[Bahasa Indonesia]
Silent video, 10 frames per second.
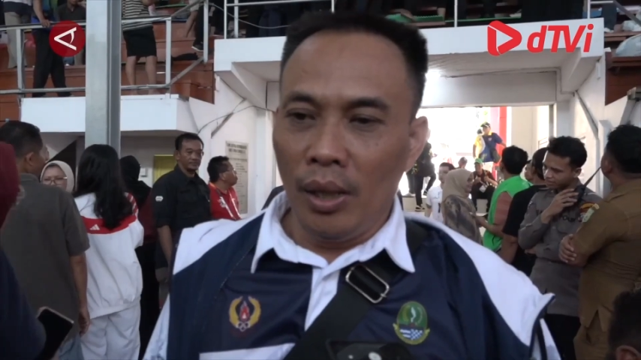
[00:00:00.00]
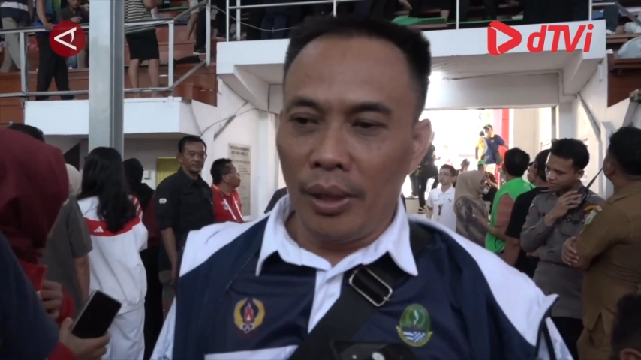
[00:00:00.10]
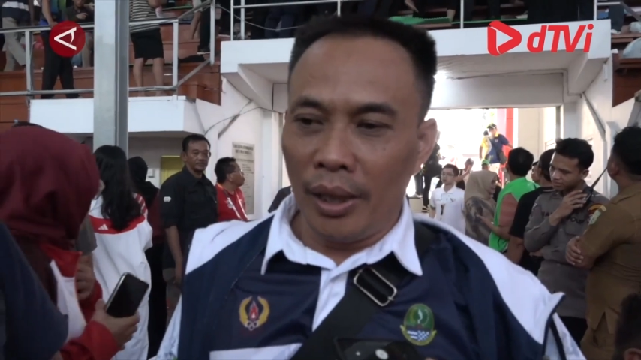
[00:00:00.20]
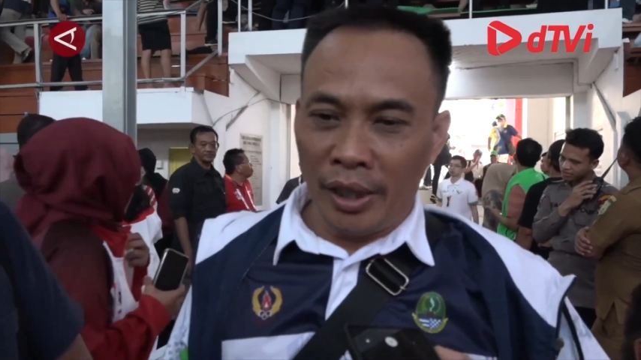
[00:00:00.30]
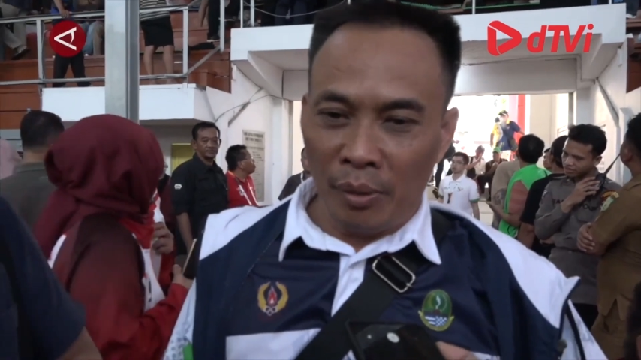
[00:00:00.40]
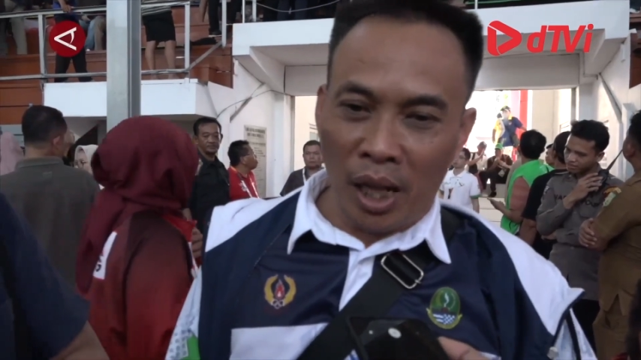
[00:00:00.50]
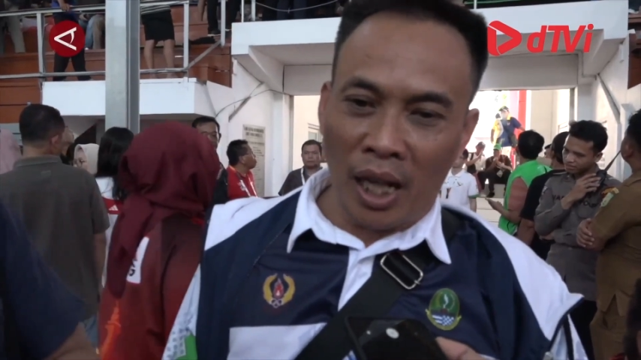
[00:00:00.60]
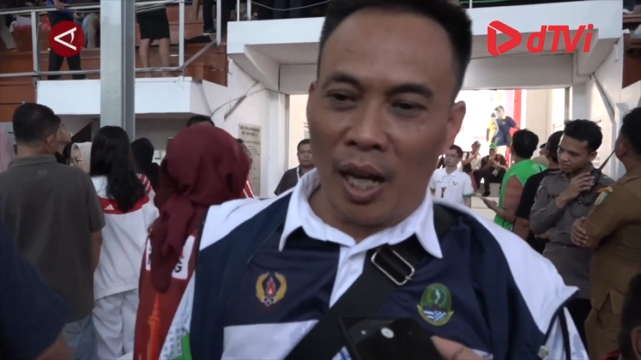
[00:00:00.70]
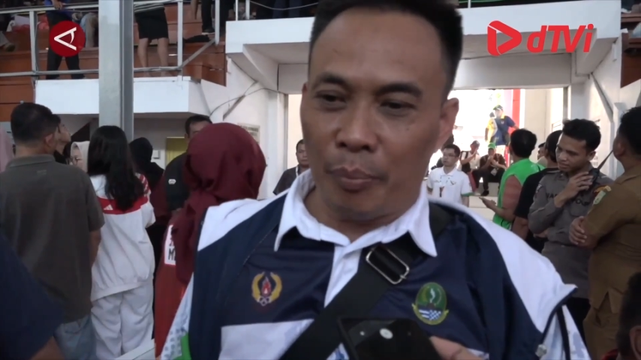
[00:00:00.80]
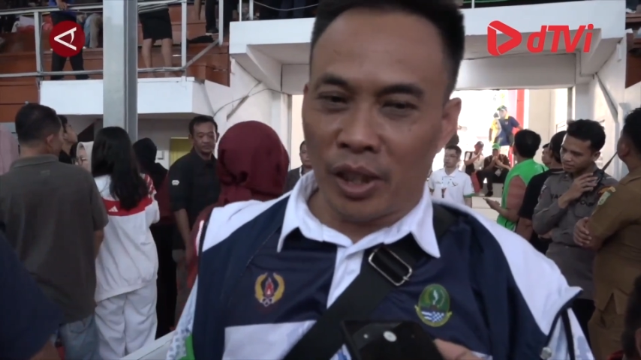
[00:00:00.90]
dan ini
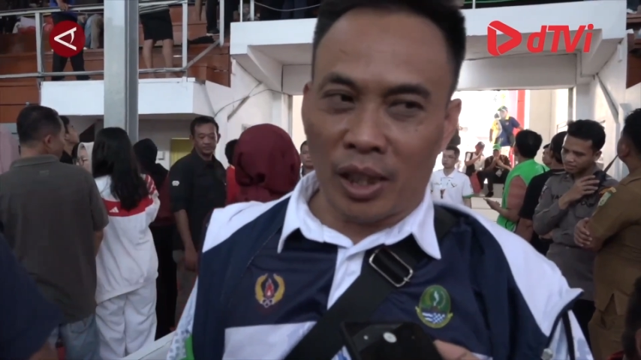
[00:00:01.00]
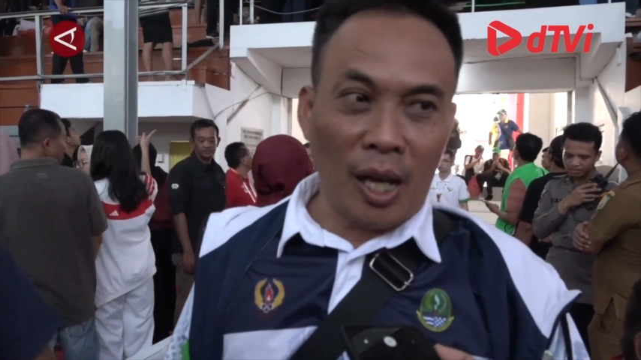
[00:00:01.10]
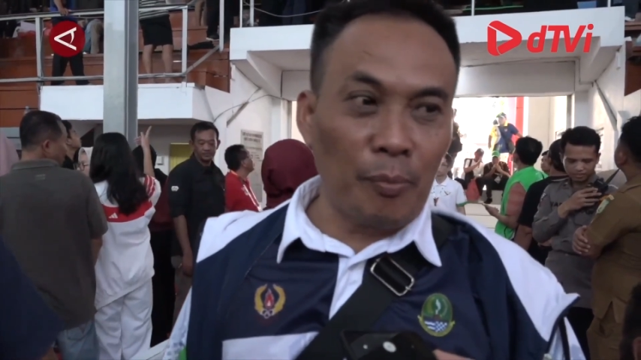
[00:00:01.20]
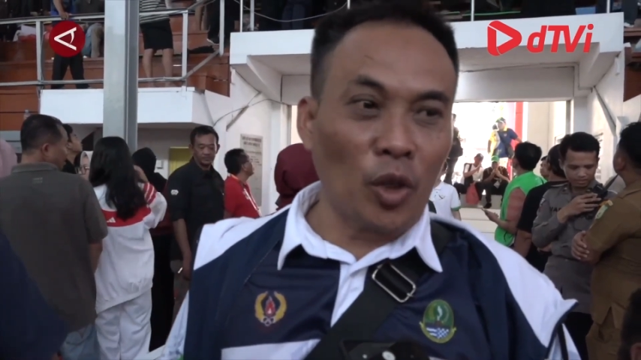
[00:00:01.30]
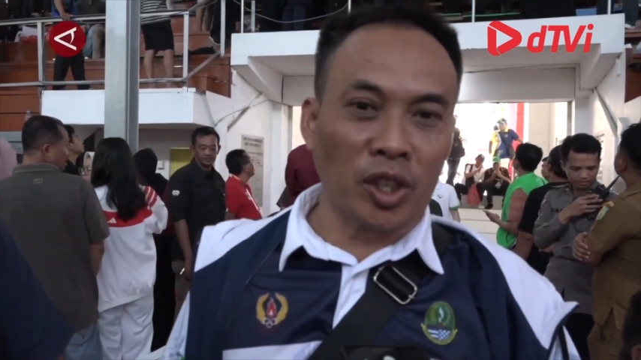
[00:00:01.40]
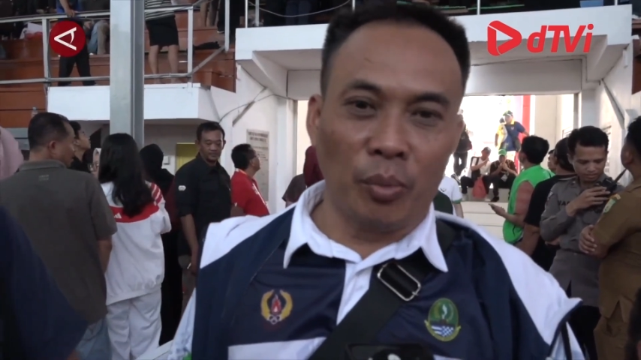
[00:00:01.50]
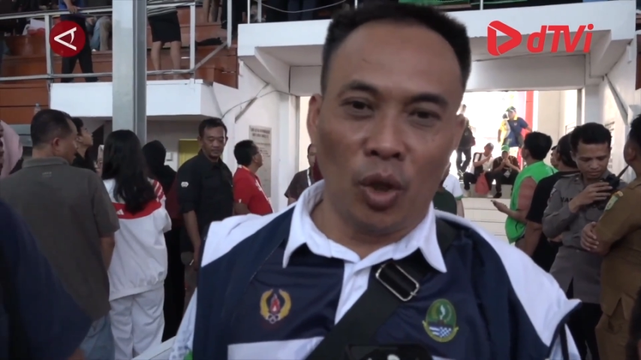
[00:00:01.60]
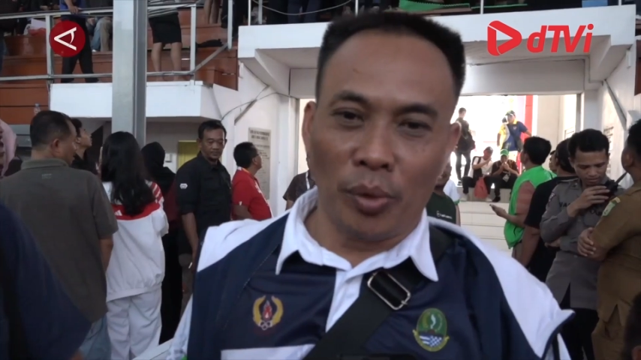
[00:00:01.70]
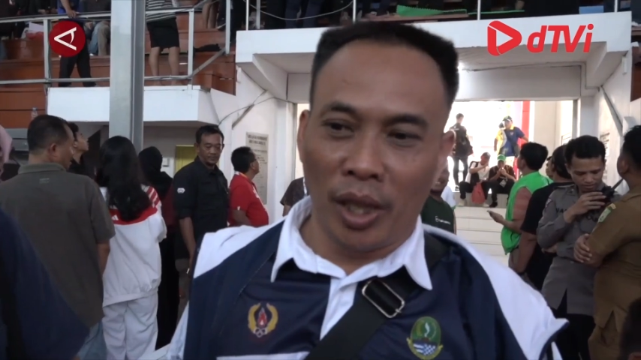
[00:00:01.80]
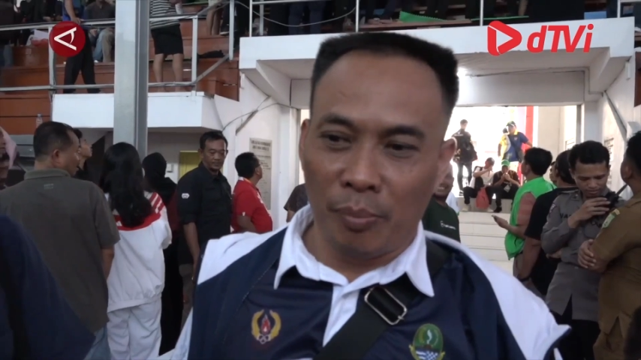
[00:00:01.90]
melengkapi setelah pon
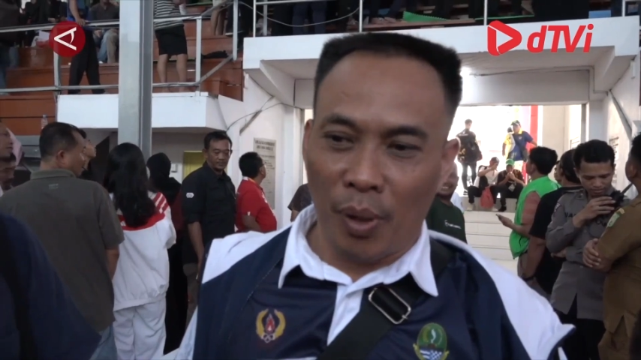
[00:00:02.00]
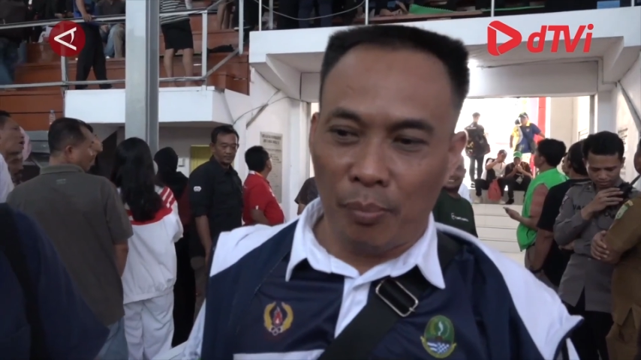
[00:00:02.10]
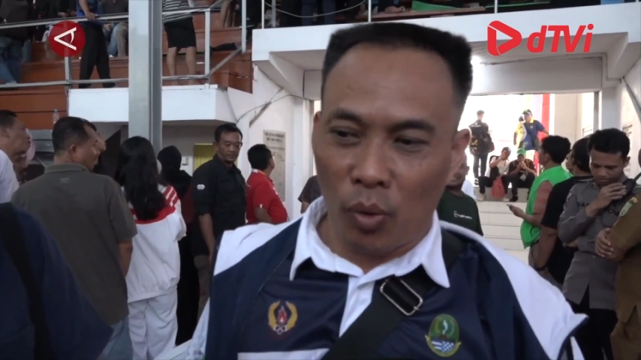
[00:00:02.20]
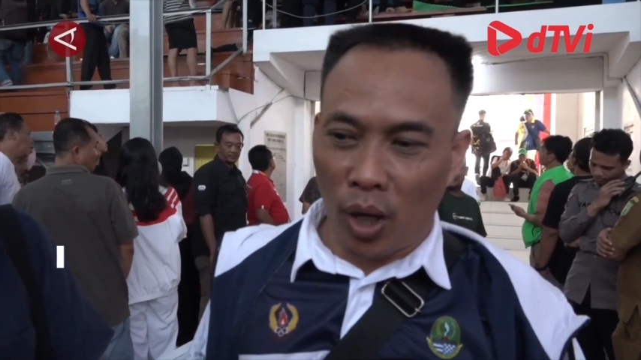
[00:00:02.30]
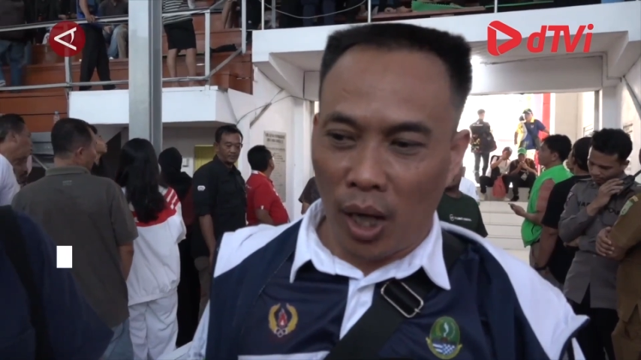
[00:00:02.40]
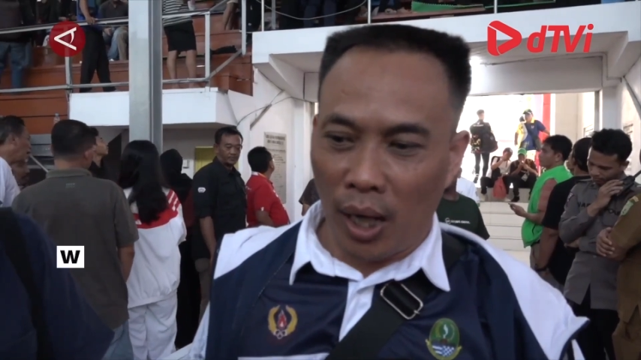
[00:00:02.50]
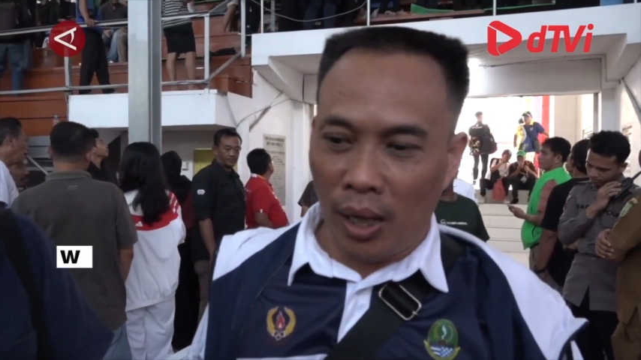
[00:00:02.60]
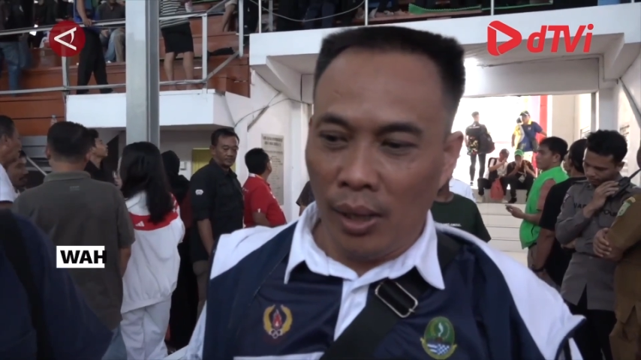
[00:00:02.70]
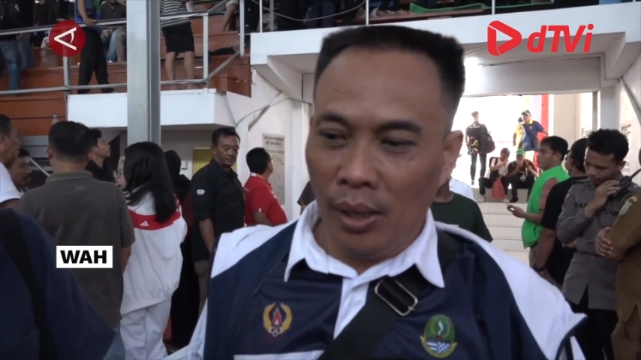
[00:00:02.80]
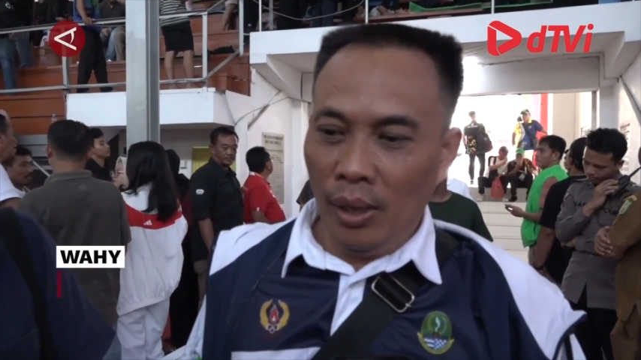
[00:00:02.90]
sebelumnya di Papua
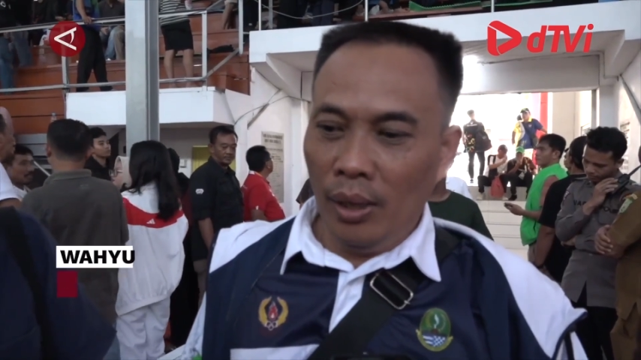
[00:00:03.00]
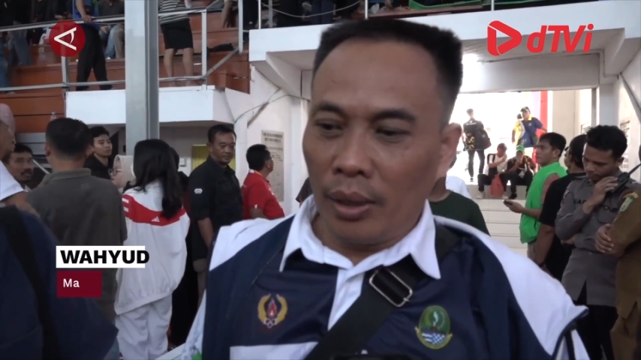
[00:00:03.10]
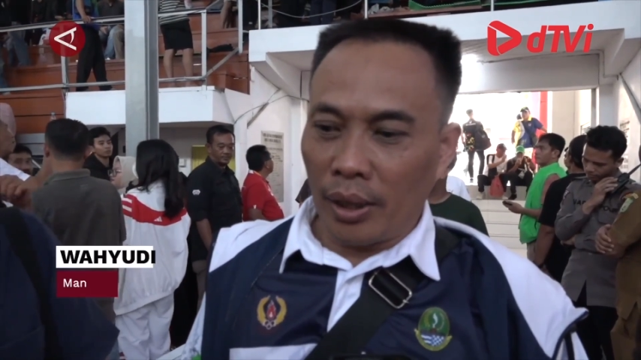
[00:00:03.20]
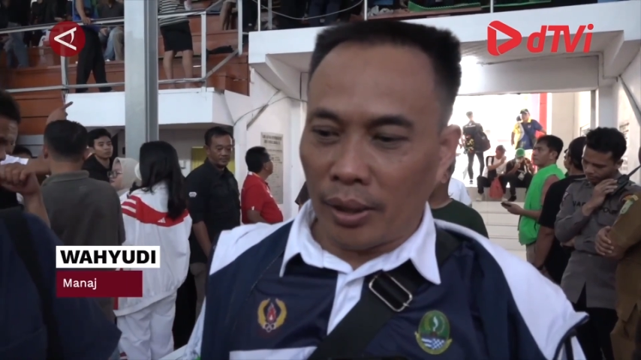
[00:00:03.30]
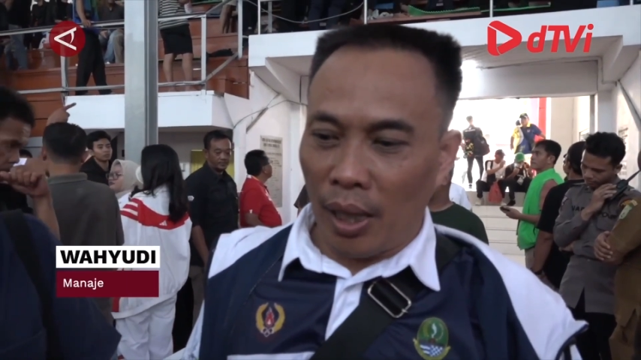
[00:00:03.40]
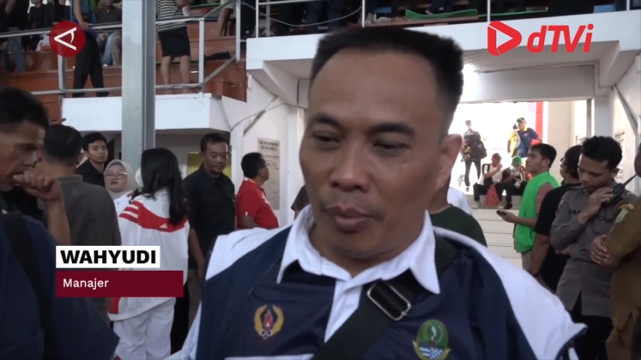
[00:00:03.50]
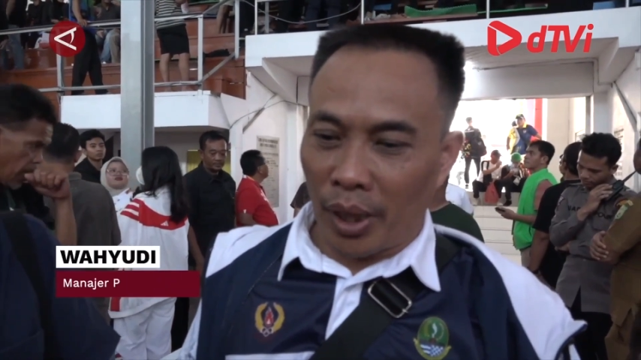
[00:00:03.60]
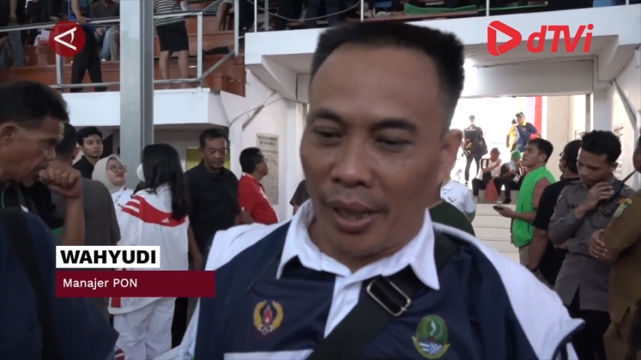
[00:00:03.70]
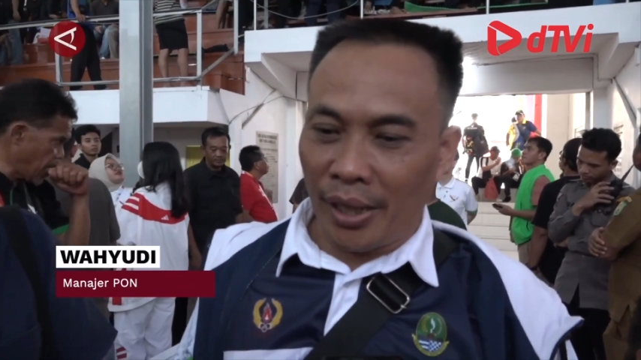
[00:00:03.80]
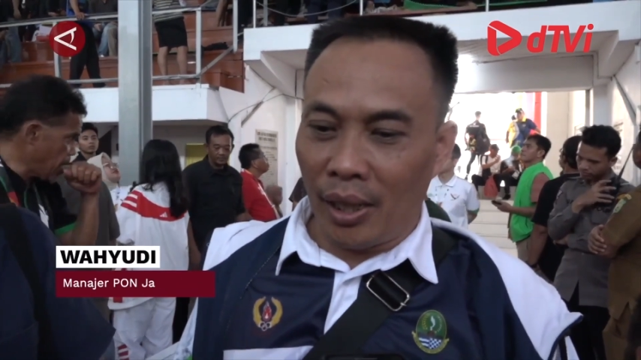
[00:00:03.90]
kita
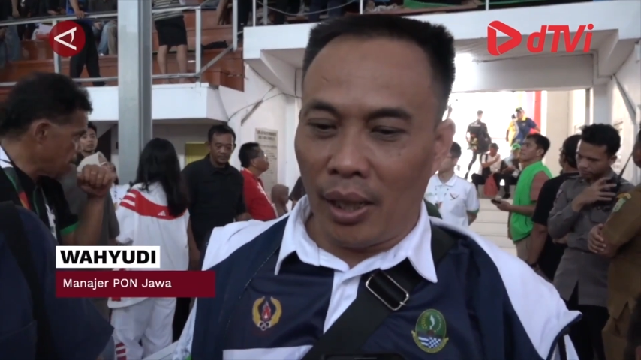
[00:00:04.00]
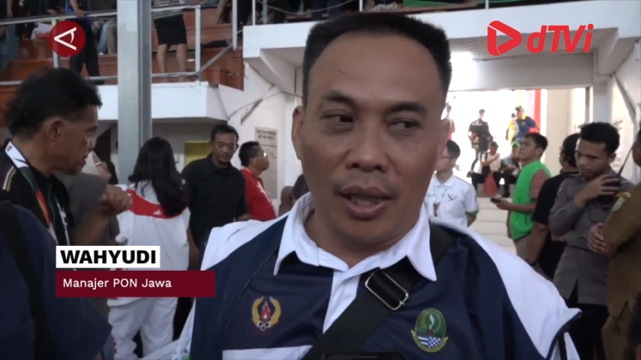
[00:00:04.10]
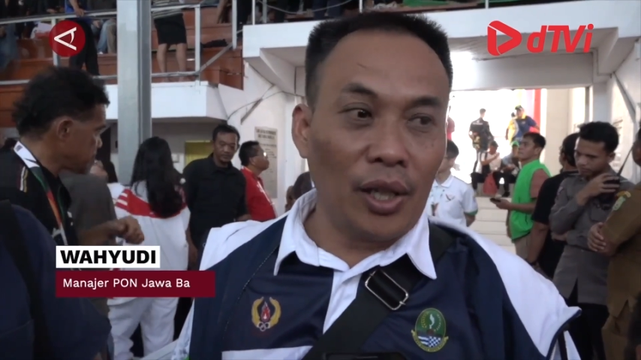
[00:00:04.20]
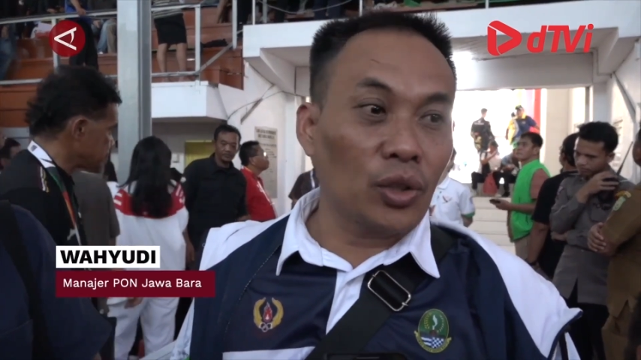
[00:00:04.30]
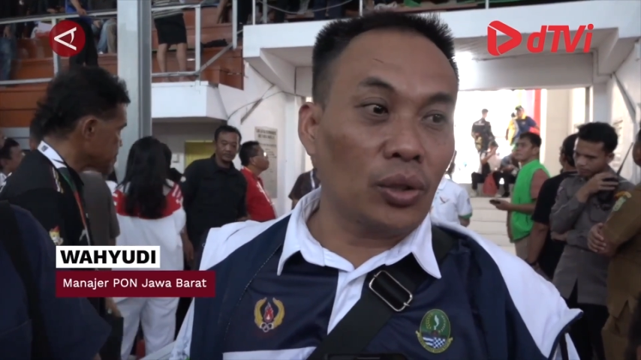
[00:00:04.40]
meraih uh,